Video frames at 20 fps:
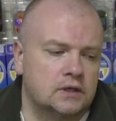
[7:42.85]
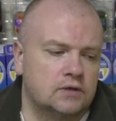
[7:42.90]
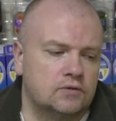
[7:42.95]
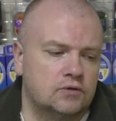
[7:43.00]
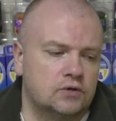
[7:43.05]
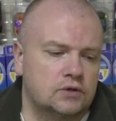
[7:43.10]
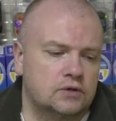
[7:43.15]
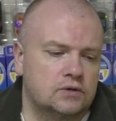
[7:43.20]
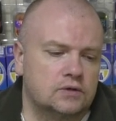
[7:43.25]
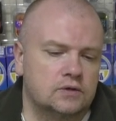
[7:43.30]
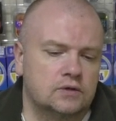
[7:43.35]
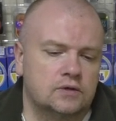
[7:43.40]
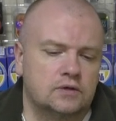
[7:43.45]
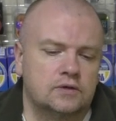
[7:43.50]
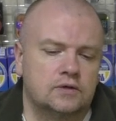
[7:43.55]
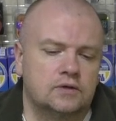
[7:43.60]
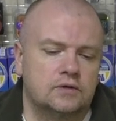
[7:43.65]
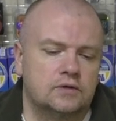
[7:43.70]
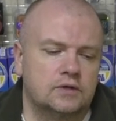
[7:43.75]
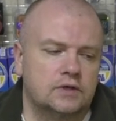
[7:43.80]
Вот
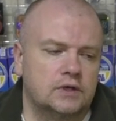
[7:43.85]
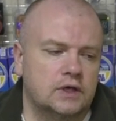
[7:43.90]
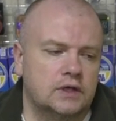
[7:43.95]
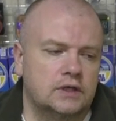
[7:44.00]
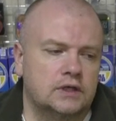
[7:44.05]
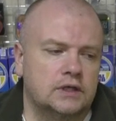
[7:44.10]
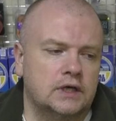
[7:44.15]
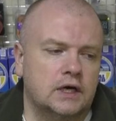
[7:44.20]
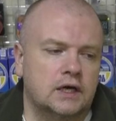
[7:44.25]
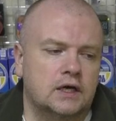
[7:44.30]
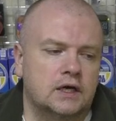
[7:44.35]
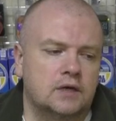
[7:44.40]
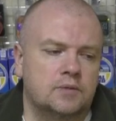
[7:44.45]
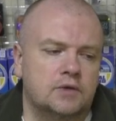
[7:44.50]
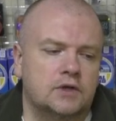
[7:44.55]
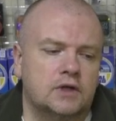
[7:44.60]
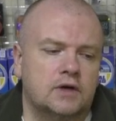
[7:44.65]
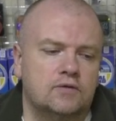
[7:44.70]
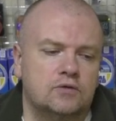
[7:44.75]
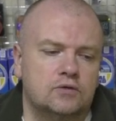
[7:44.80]
э, я, я как
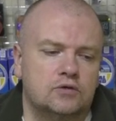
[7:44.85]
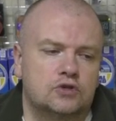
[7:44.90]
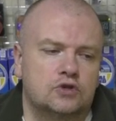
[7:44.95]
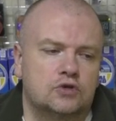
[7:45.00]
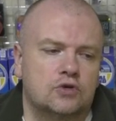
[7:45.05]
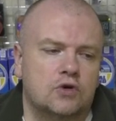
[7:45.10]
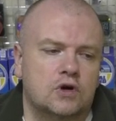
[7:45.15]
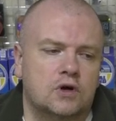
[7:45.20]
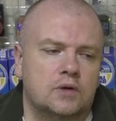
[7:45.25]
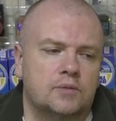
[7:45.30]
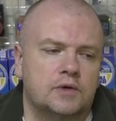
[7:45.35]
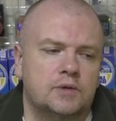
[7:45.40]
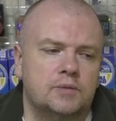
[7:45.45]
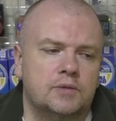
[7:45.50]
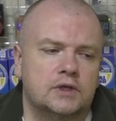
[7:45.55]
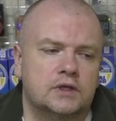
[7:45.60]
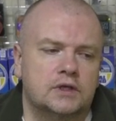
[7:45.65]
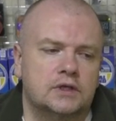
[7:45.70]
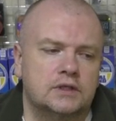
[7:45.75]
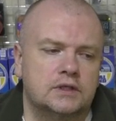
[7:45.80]
бы ловлю с шоком
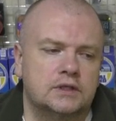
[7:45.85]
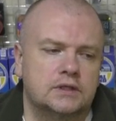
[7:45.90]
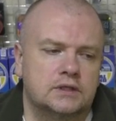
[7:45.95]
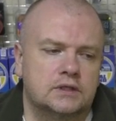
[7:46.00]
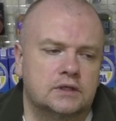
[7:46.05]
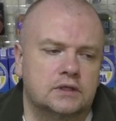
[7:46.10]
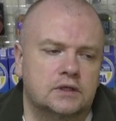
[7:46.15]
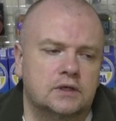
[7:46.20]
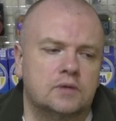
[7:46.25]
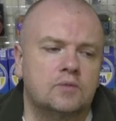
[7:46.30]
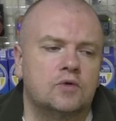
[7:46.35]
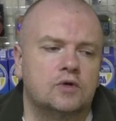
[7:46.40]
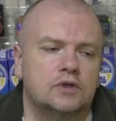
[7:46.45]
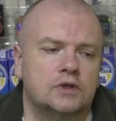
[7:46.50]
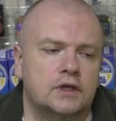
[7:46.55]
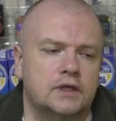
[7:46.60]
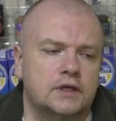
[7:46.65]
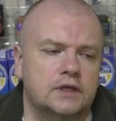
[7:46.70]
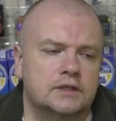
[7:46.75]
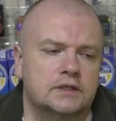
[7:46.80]
именно из э,
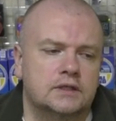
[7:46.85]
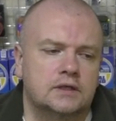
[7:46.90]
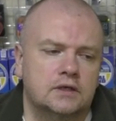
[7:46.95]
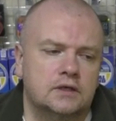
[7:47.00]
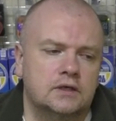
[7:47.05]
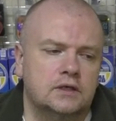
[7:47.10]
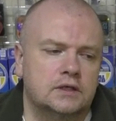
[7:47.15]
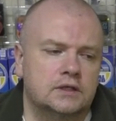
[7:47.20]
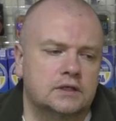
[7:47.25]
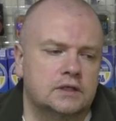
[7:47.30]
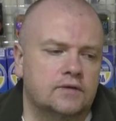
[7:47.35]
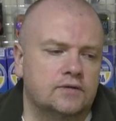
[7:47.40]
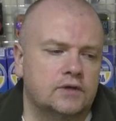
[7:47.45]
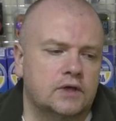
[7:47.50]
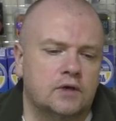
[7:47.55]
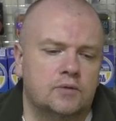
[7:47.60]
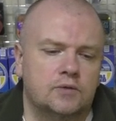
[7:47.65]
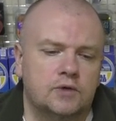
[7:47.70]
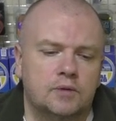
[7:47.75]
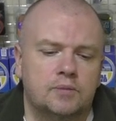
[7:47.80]
монолески и
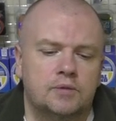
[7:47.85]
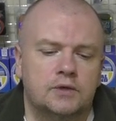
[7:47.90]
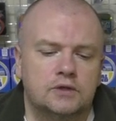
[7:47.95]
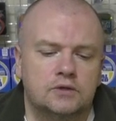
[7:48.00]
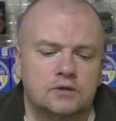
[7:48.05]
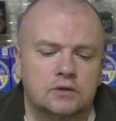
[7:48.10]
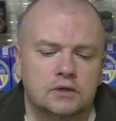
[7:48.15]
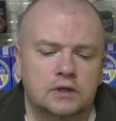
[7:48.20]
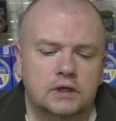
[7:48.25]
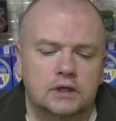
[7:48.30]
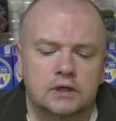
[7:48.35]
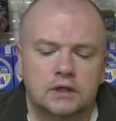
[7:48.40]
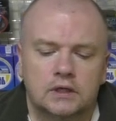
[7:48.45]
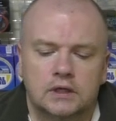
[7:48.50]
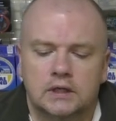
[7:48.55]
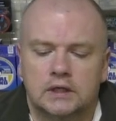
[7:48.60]
основная у меня плетенка.